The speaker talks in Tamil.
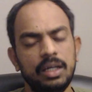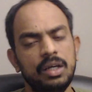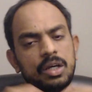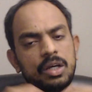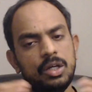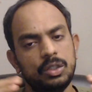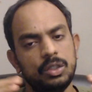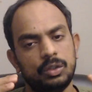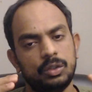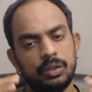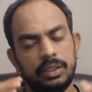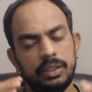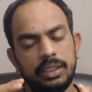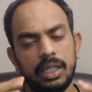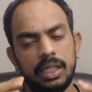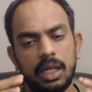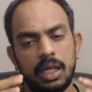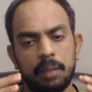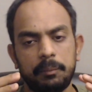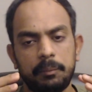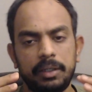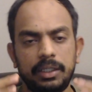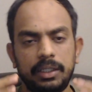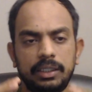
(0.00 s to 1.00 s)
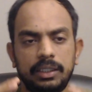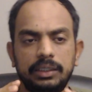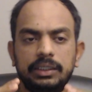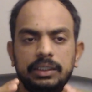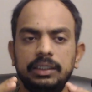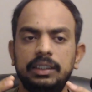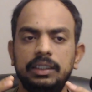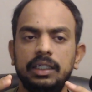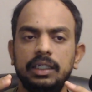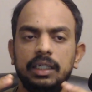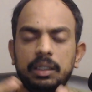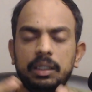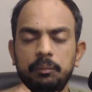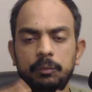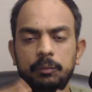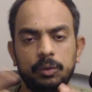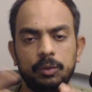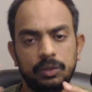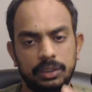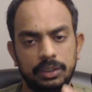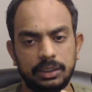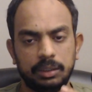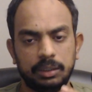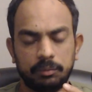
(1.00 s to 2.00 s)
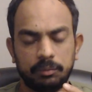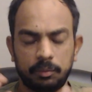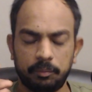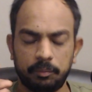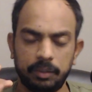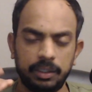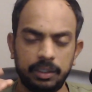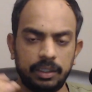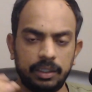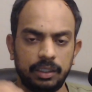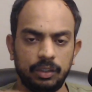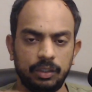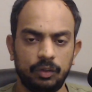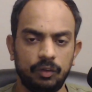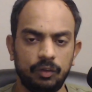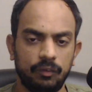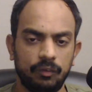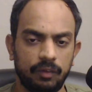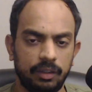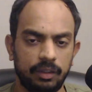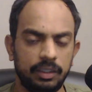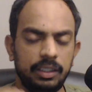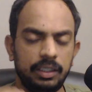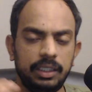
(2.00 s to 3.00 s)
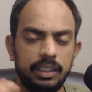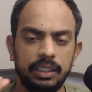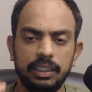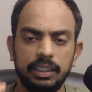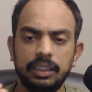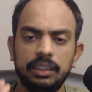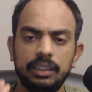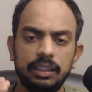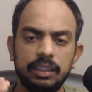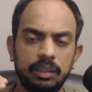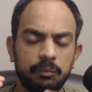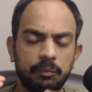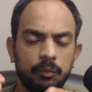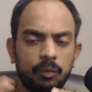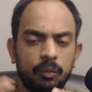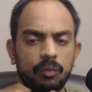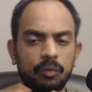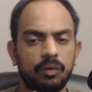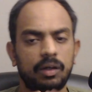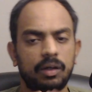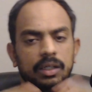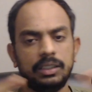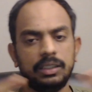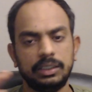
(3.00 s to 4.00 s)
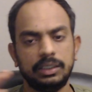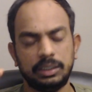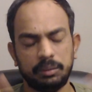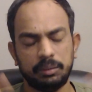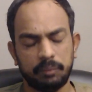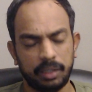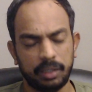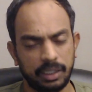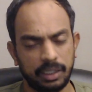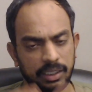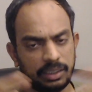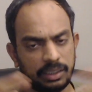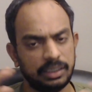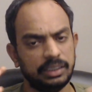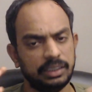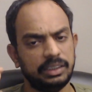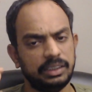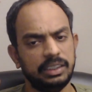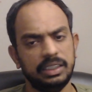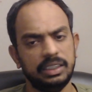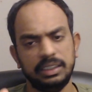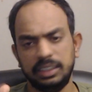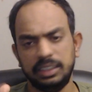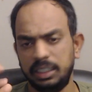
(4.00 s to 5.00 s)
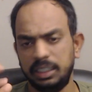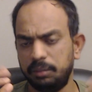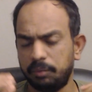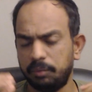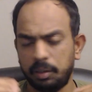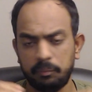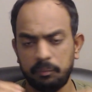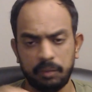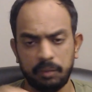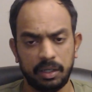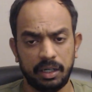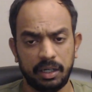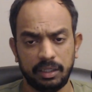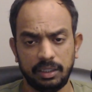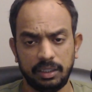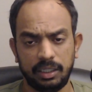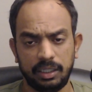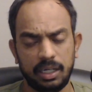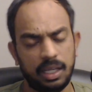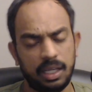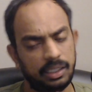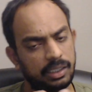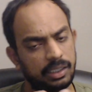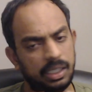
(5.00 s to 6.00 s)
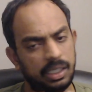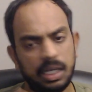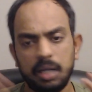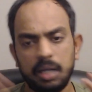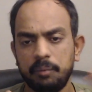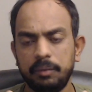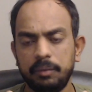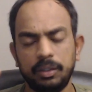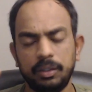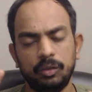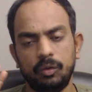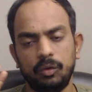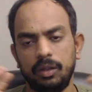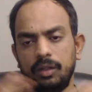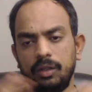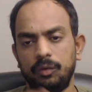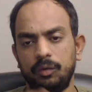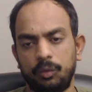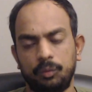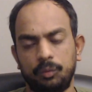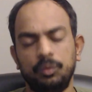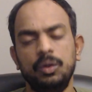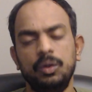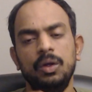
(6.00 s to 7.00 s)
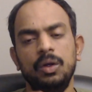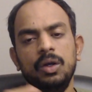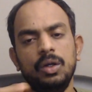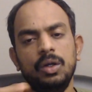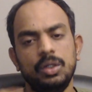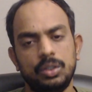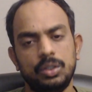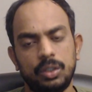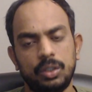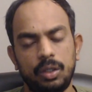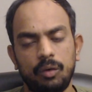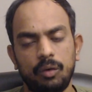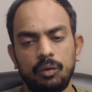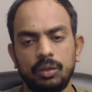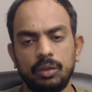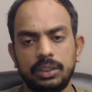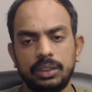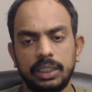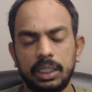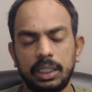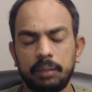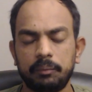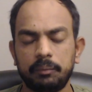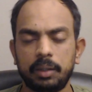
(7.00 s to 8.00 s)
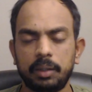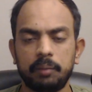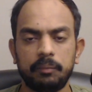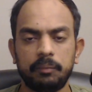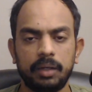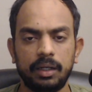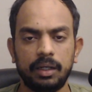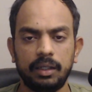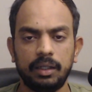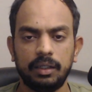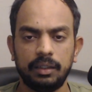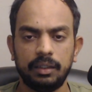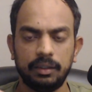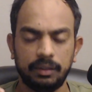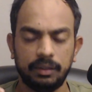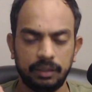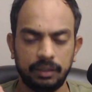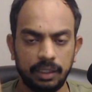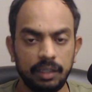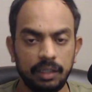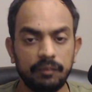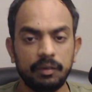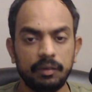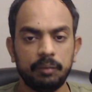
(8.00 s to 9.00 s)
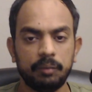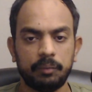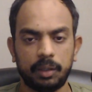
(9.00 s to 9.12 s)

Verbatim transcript: ஸோ இதெல்லாமே டிஜிட்டல் இம்யூன் சிஸ்டம் அப்படின்ற இதுக்குள்ளே வருது இதுக்கு நம்ம ஓவரால் சிஸ்டம் ஆர்கிடெக்சர் சிஎஸ்சிடி பைப்லைன் எடுத்துக்கலாம் அது எல்லாமே இதுக்குள்ளே தான் வரும் ஸோ எவ்வளோ சீக்கிரமாக நம்மளால் டெலிவரி பண்ண